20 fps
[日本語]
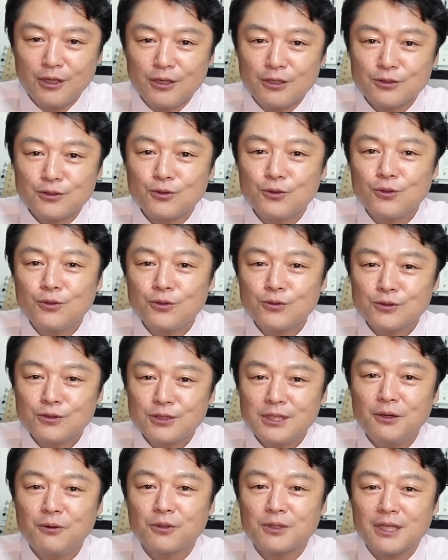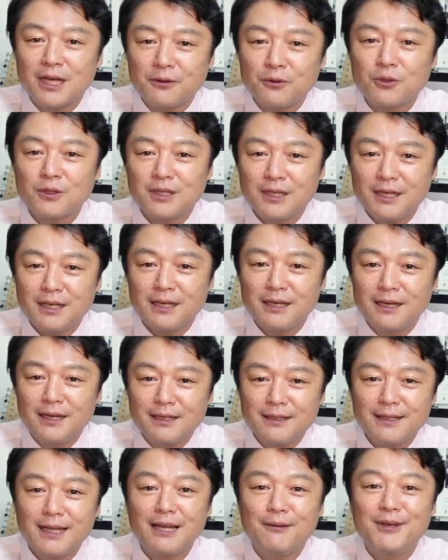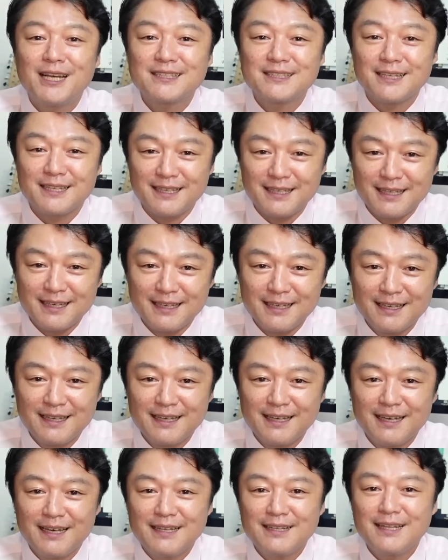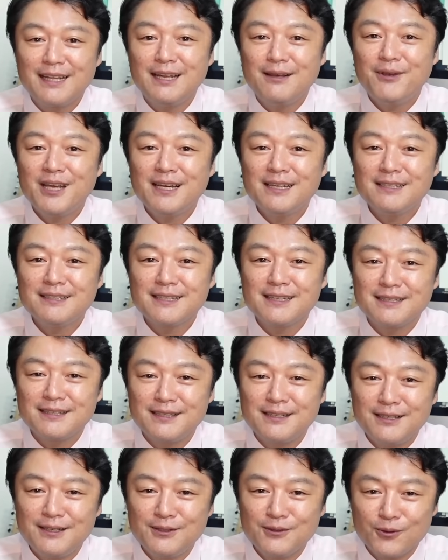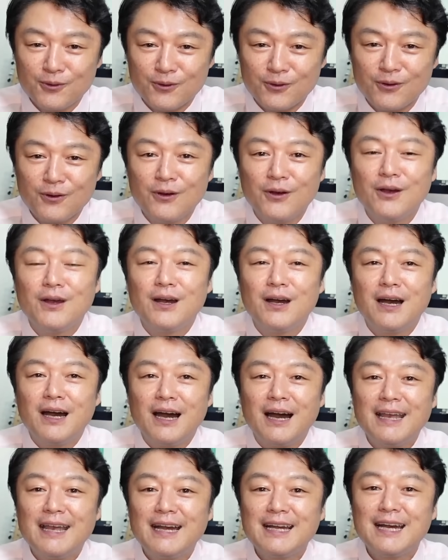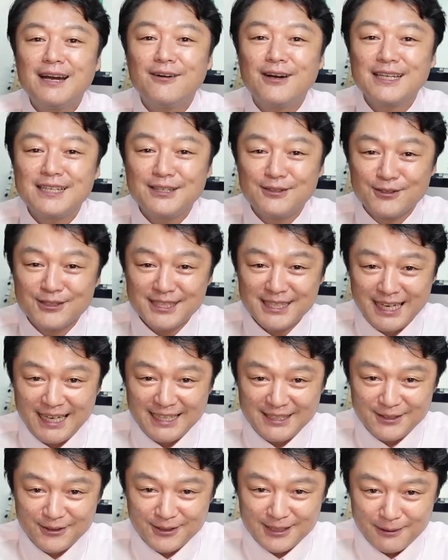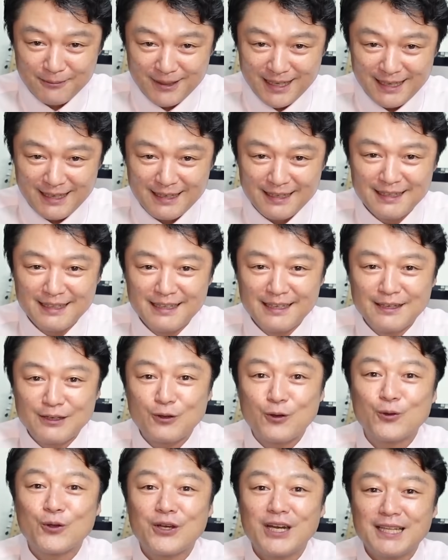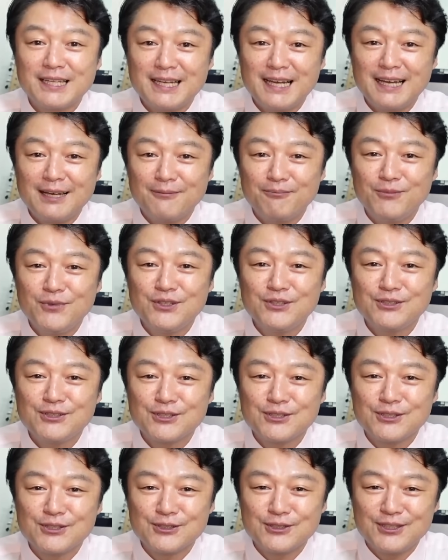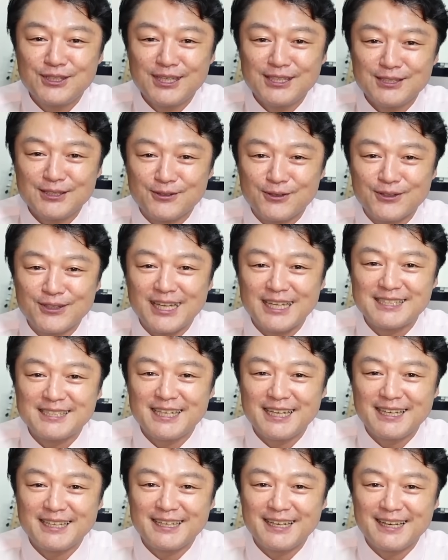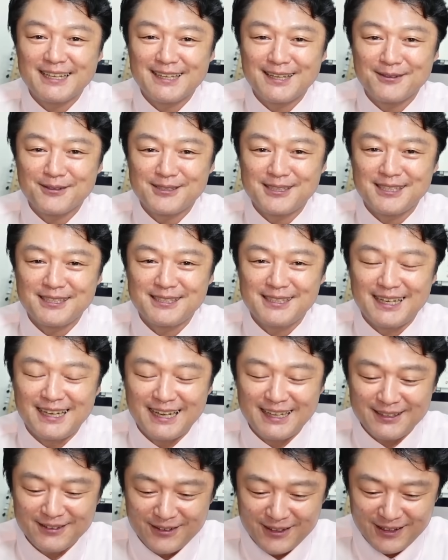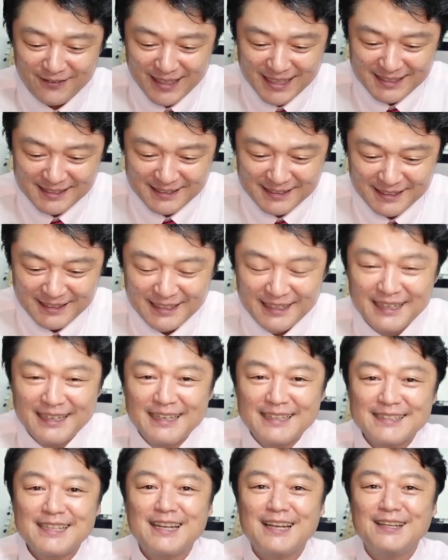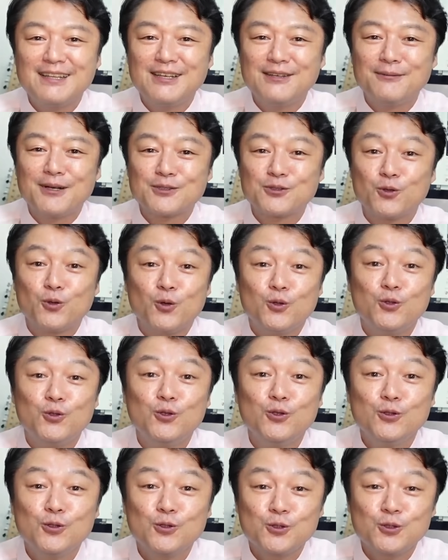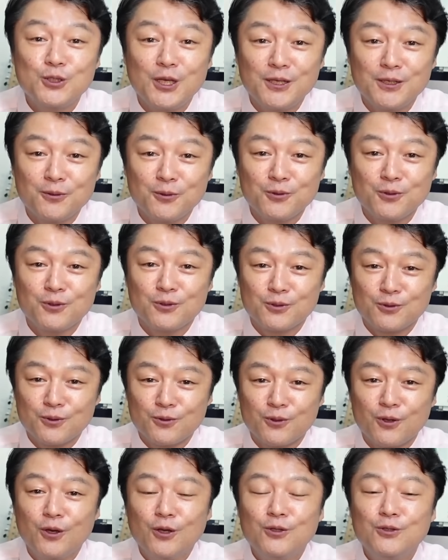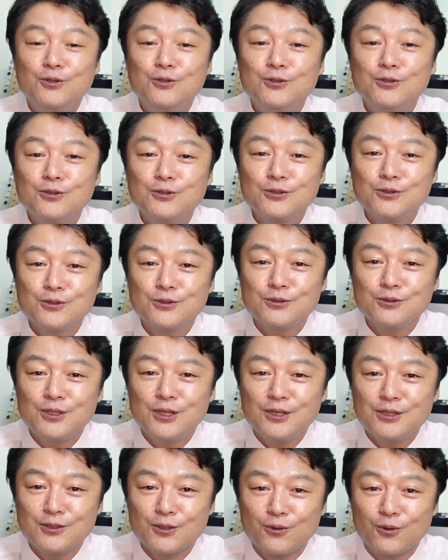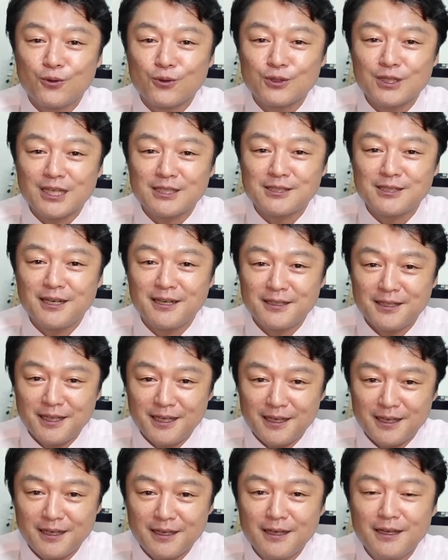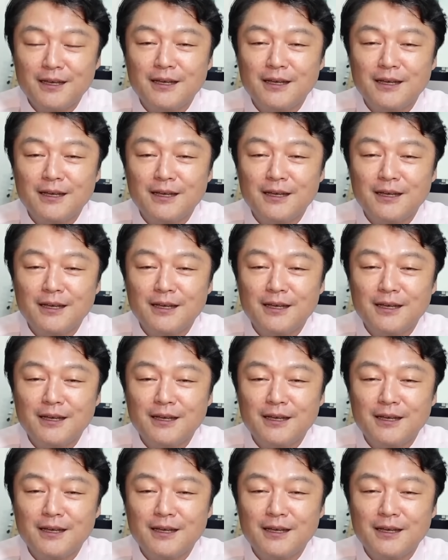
そのつてを頼ってテレビ朝日テレビ朝日の早川博会長様この方ミュージックステーションを立ち上げた方として知られておりますさらに言いますとニュース的なことで言うとニュースステーションを立ち上げて